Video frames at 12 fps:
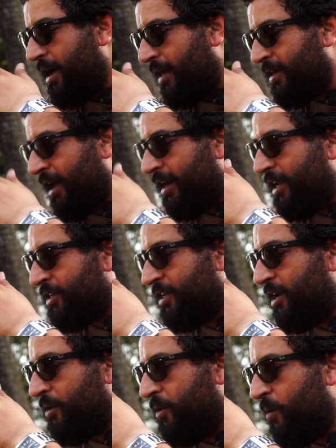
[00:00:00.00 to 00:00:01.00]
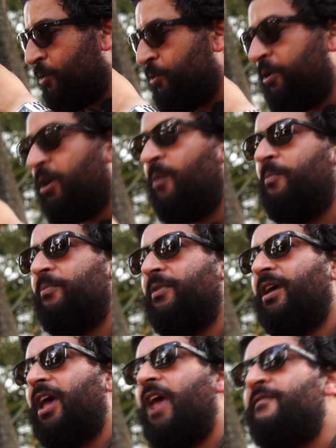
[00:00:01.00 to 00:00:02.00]
هذاك علاش انا اليوم باش نوريكم
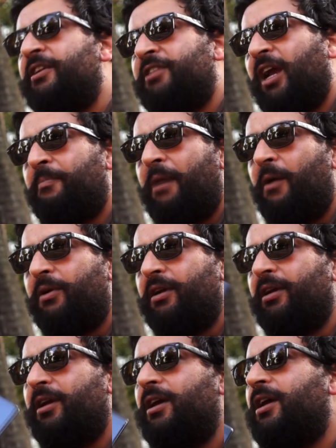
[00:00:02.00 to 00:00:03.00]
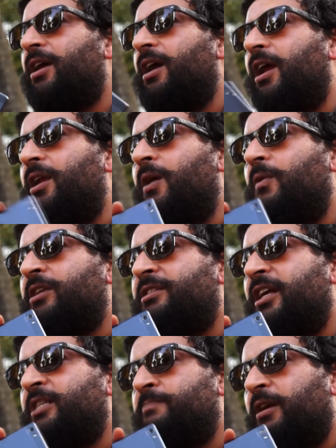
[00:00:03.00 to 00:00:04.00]
ايفرتك باور اللي هو
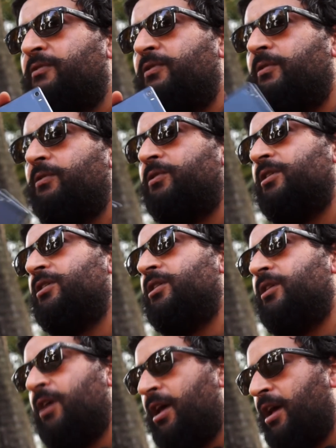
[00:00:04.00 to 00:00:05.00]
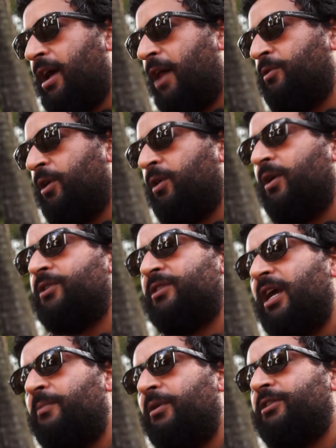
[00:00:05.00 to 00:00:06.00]
سمارت فون عنده يكون
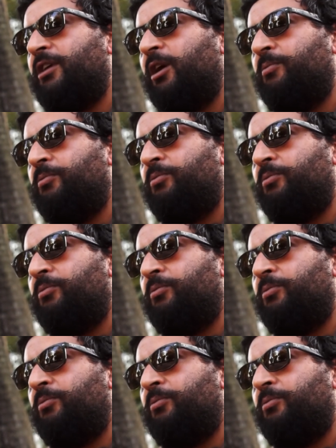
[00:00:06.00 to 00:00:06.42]
5.5